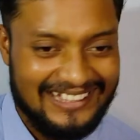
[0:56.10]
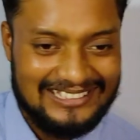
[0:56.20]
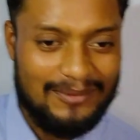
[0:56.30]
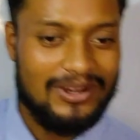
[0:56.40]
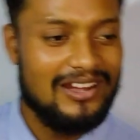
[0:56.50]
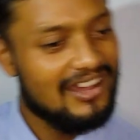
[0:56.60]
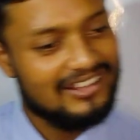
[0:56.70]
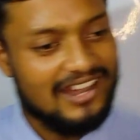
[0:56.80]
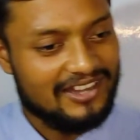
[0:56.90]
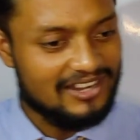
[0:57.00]
सब
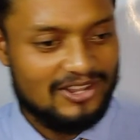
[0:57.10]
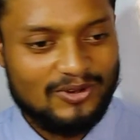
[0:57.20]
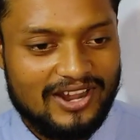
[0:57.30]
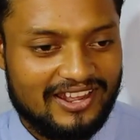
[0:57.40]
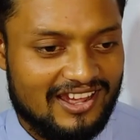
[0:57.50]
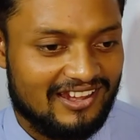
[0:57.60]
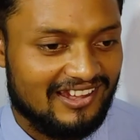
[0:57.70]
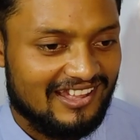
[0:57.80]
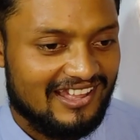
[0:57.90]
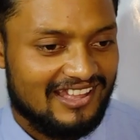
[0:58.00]
अटेंड नहीं हो रहा है क्या
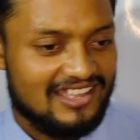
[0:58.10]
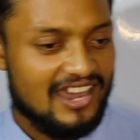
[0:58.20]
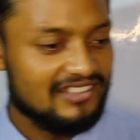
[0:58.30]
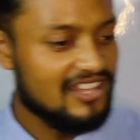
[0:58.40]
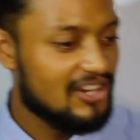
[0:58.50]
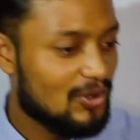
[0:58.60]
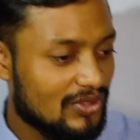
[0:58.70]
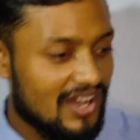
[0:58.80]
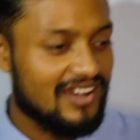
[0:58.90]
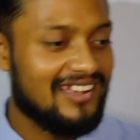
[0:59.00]
यहाँ इतना
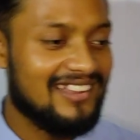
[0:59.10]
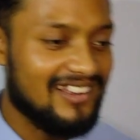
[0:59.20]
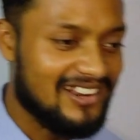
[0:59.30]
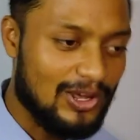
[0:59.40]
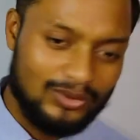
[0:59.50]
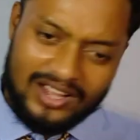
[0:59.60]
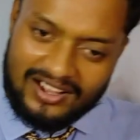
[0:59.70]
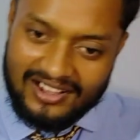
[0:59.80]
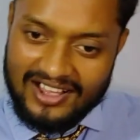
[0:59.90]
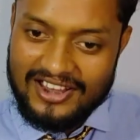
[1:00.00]
न्योता आ गया है ना न्योता
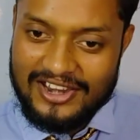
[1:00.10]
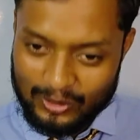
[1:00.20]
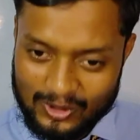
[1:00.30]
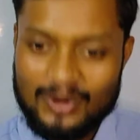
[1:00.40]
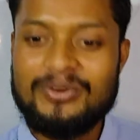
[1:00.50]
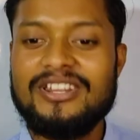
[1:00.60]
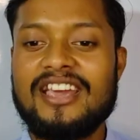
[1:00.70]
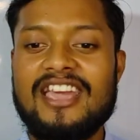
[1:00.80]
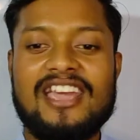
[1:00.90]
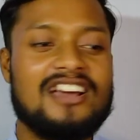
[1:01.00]
न्योतों को भी
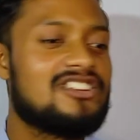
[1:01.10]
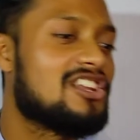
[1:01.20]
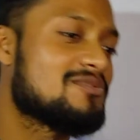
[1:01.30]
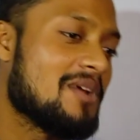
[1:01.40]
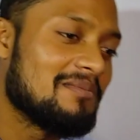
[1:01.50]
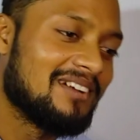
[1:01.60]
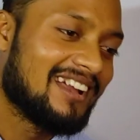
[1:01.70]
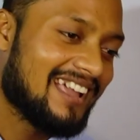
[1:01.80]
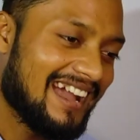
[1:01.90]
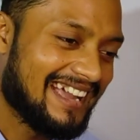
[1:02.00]
देखेंगे आज इंग्लिश में हम
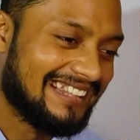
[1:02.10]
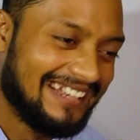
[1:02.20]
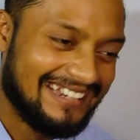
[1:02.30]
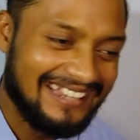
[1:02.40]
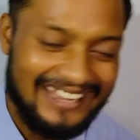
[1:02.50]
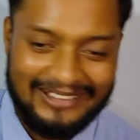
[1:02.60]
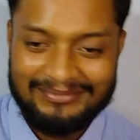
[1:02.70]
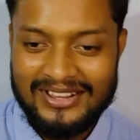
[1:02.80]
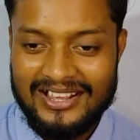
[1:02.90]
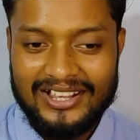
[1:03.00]
क्या कहते हैं ठीक है
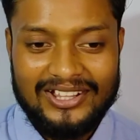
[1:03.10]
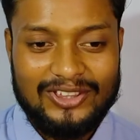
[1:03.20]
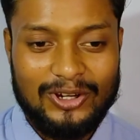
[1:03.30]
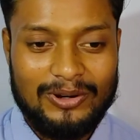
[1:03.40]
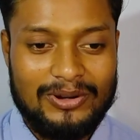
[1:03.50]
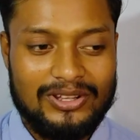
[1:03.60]
तो